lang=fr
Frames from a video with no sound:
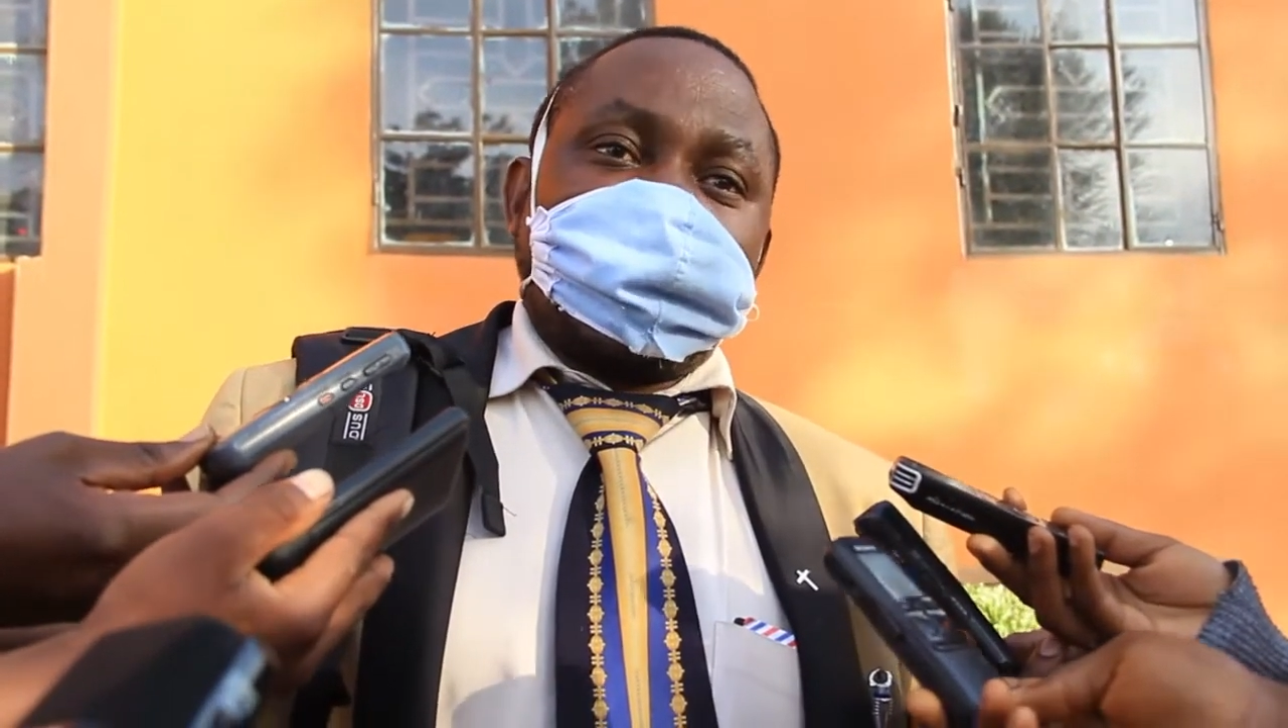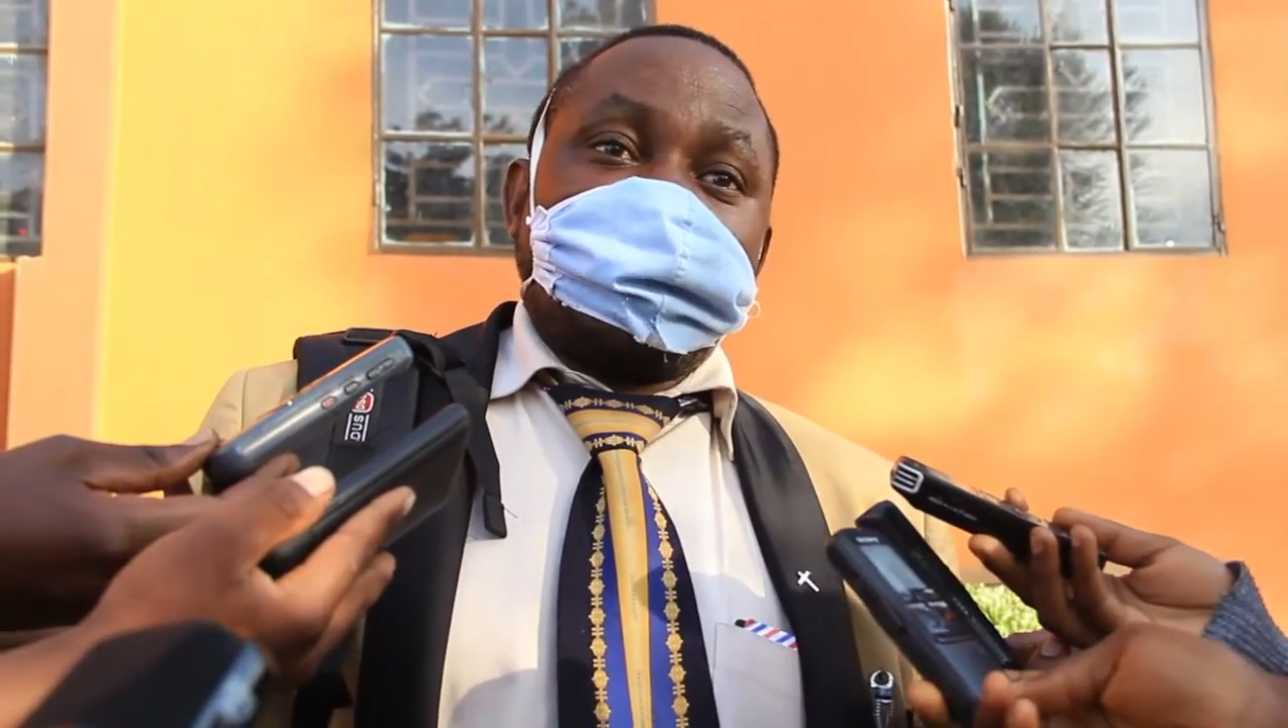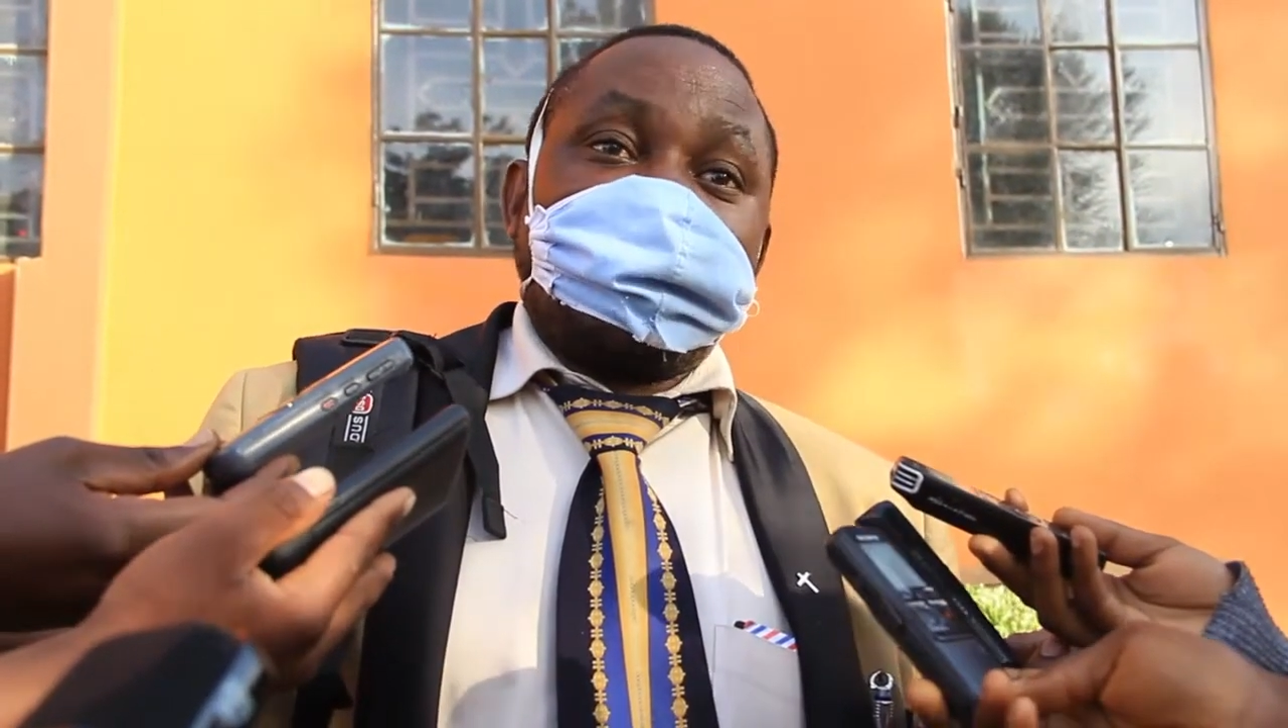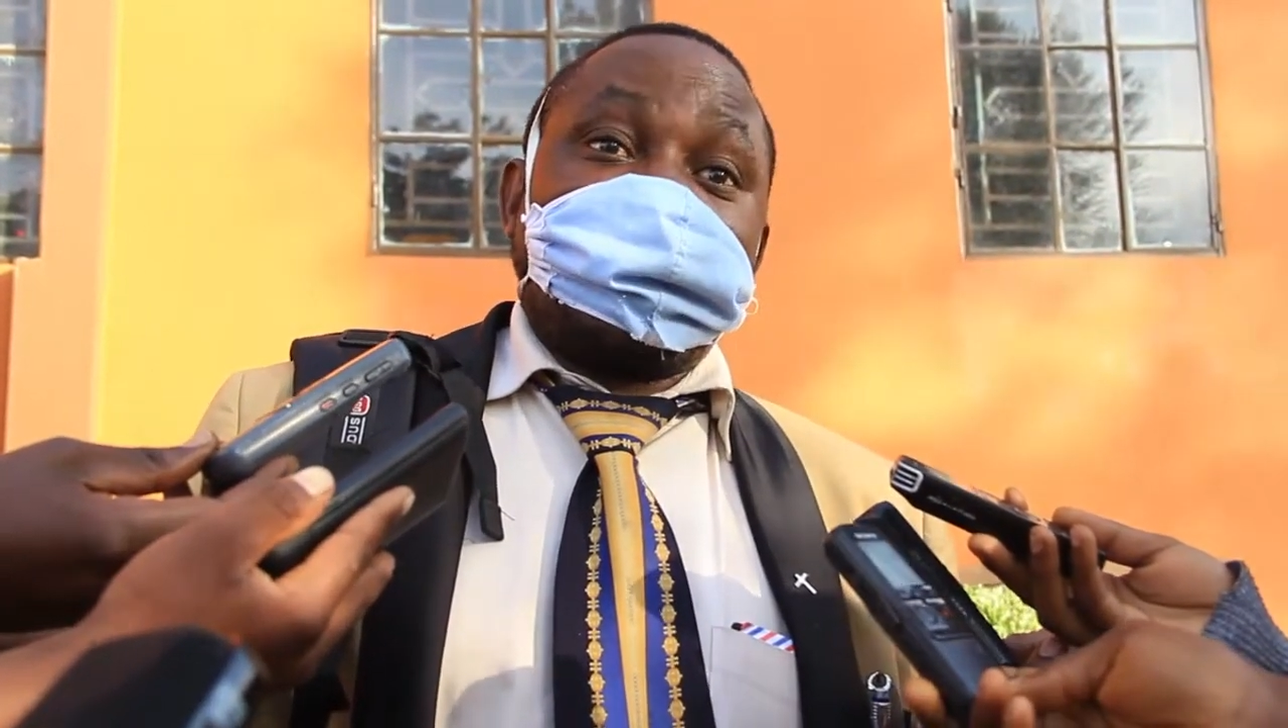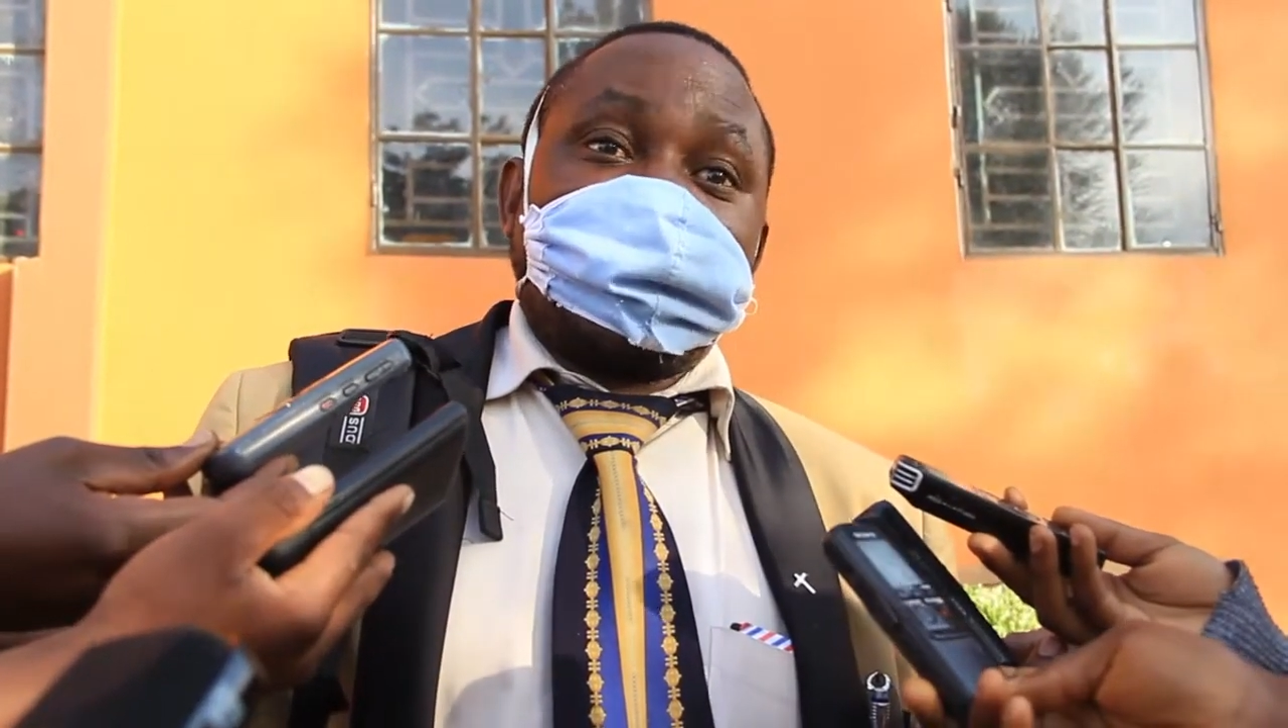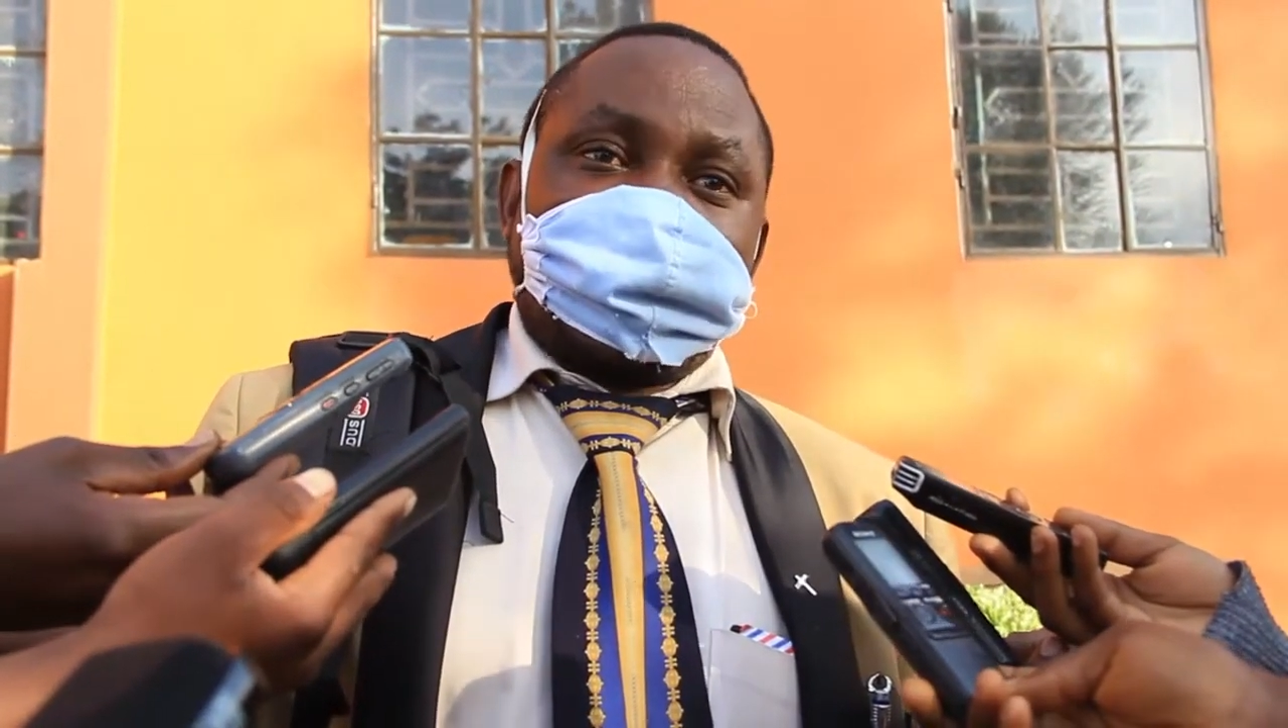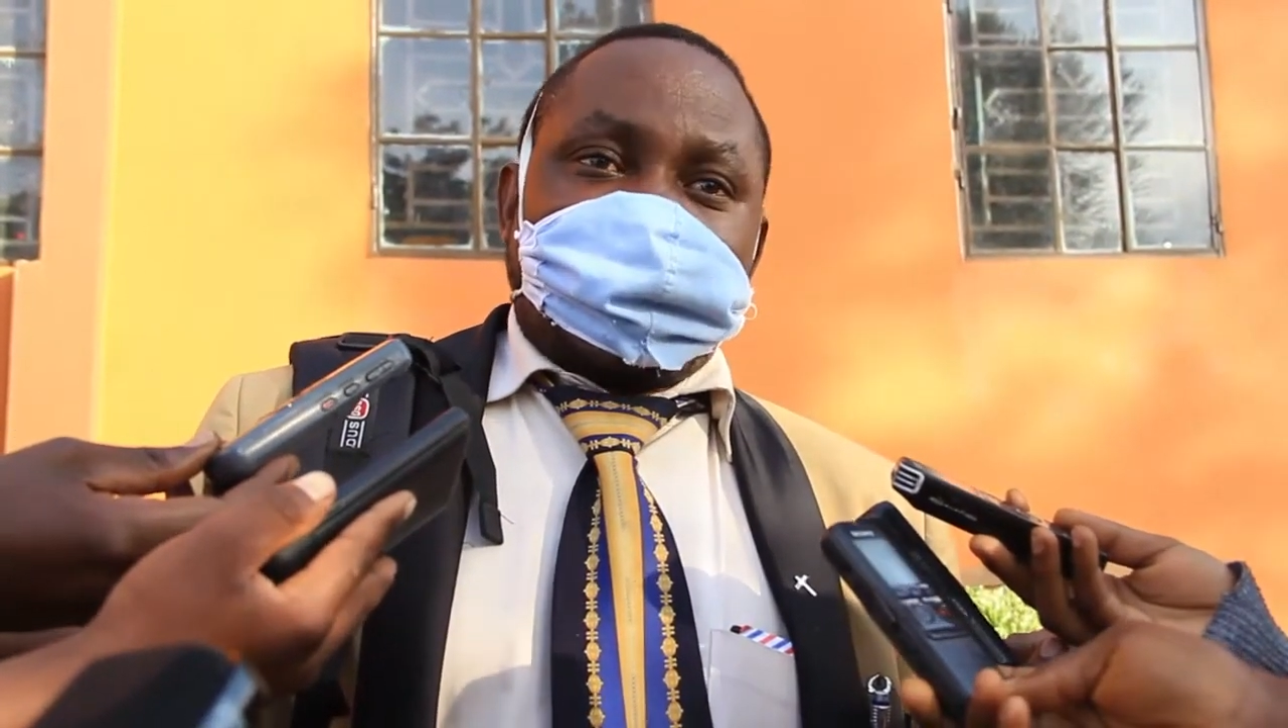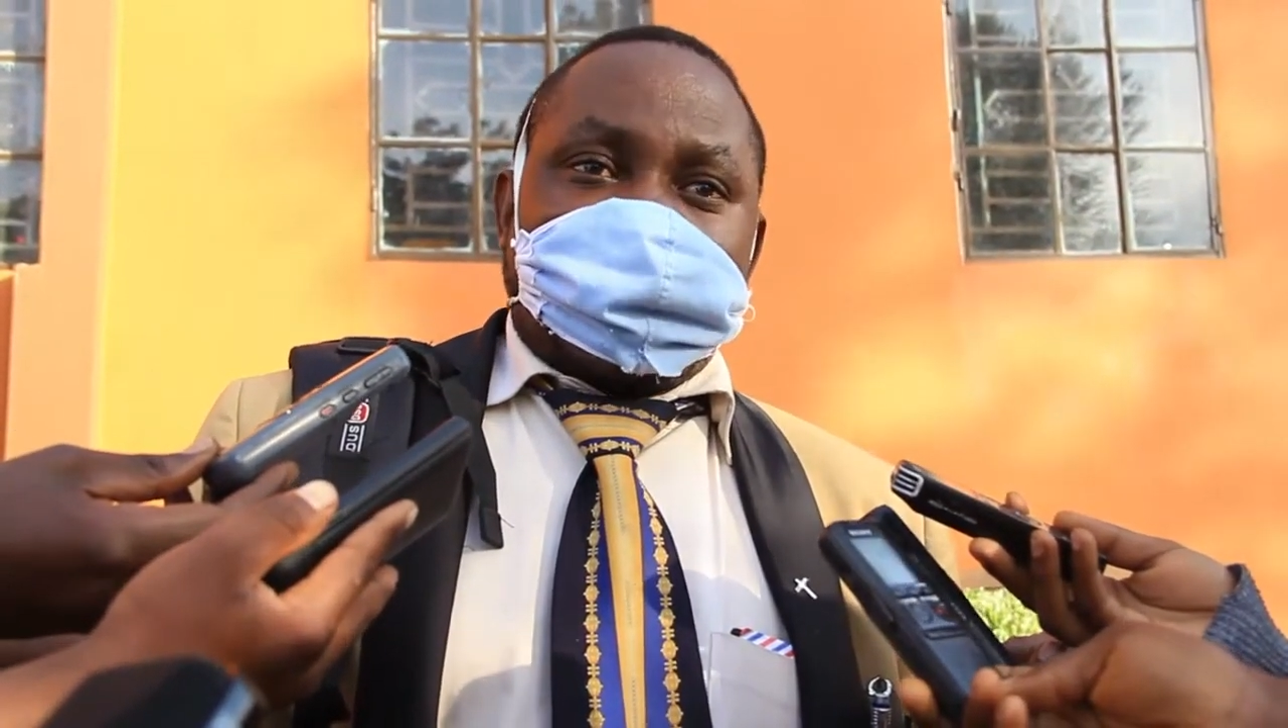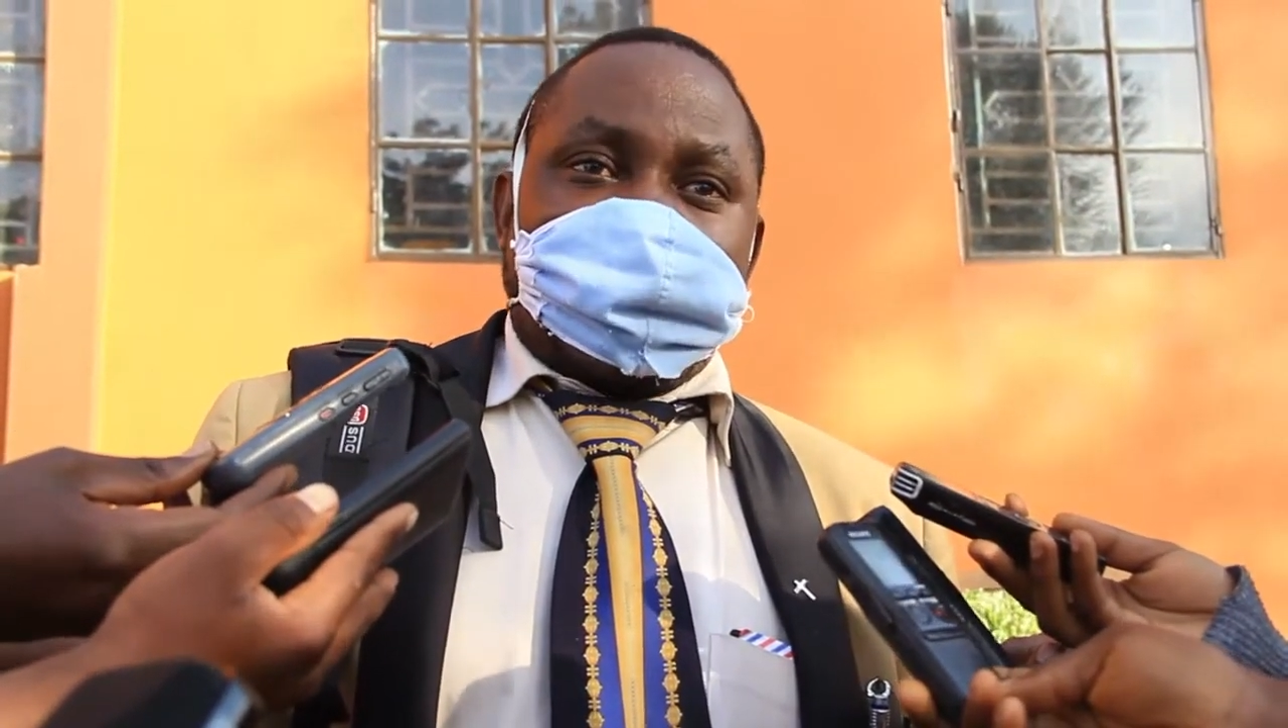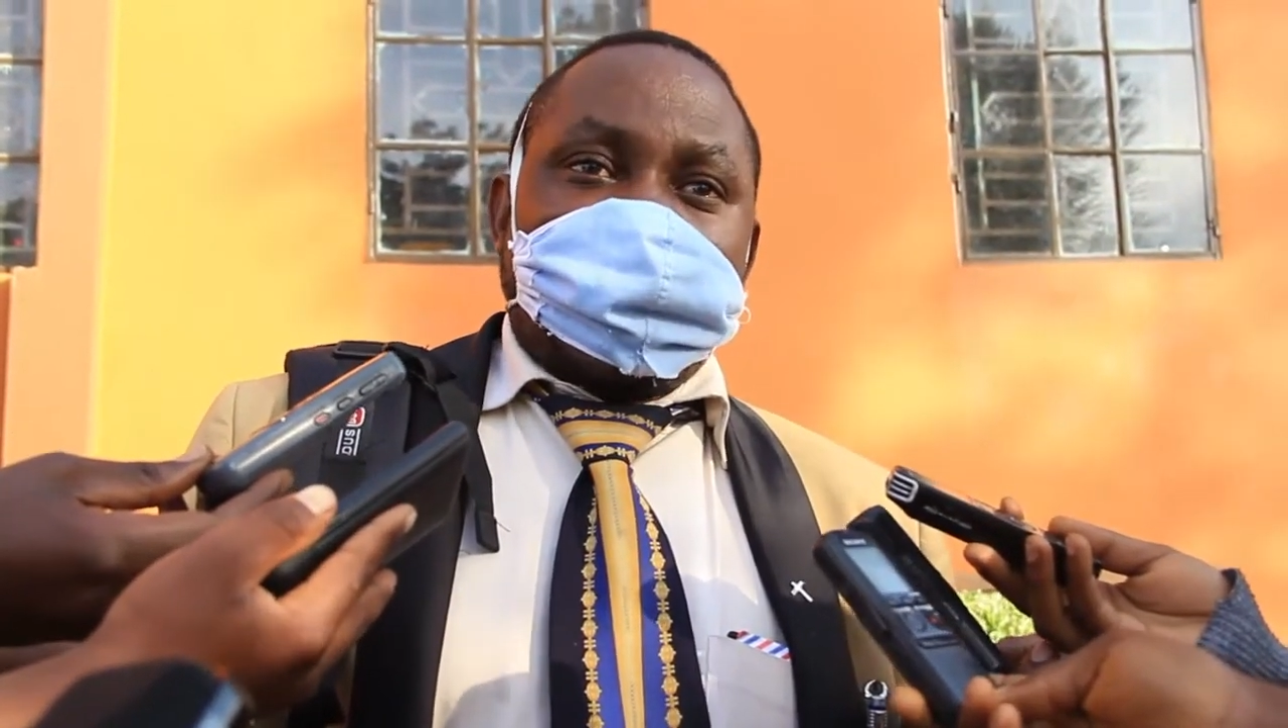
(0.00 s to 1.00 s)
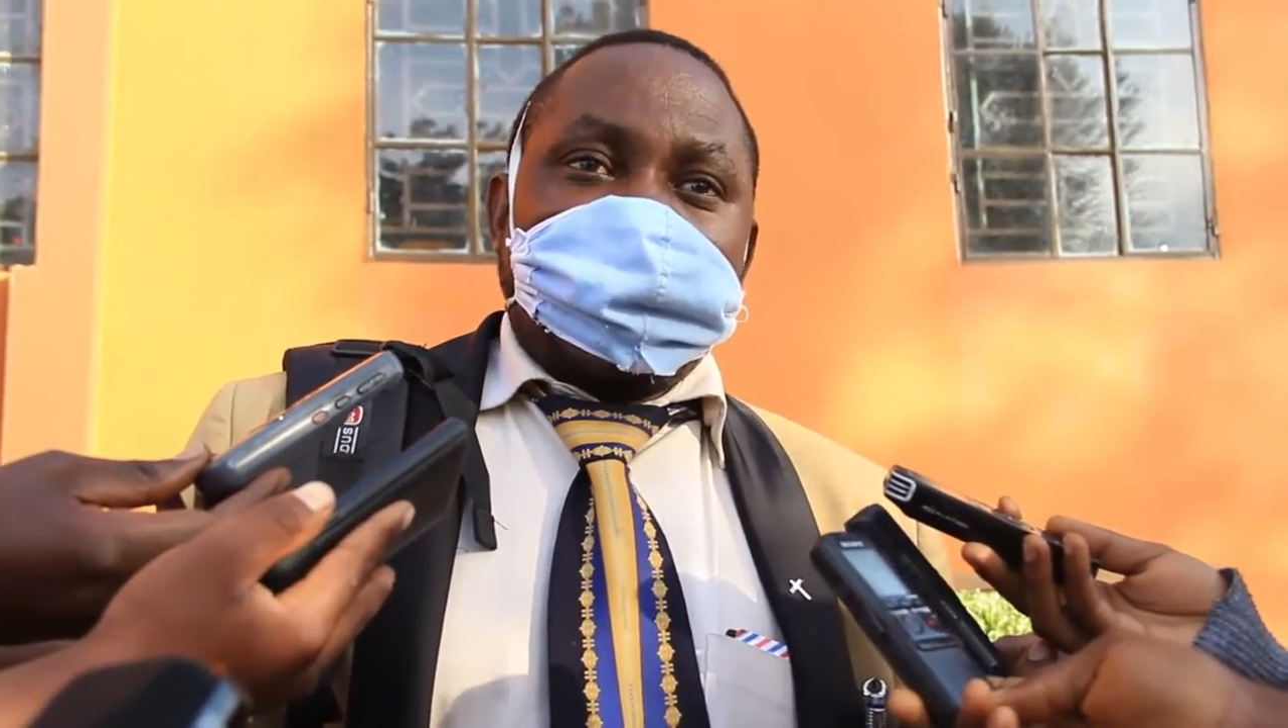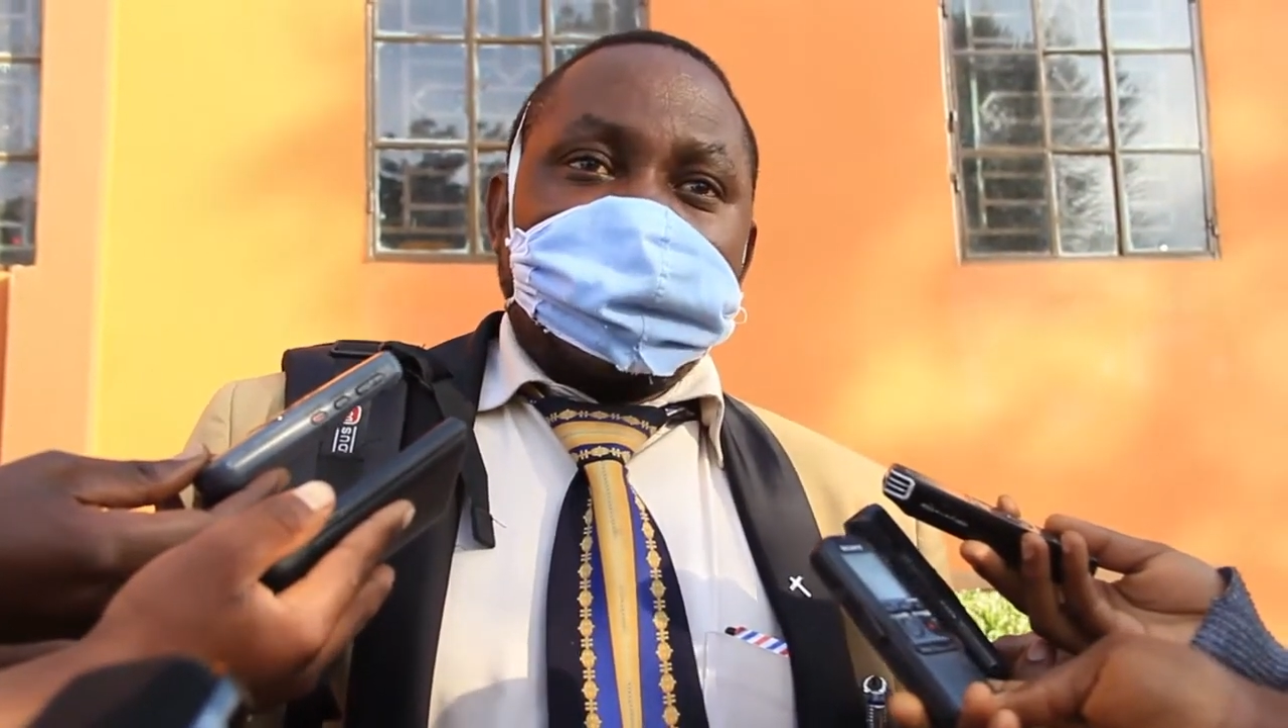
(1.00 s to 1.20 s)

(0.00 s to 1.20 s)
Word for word: 2021.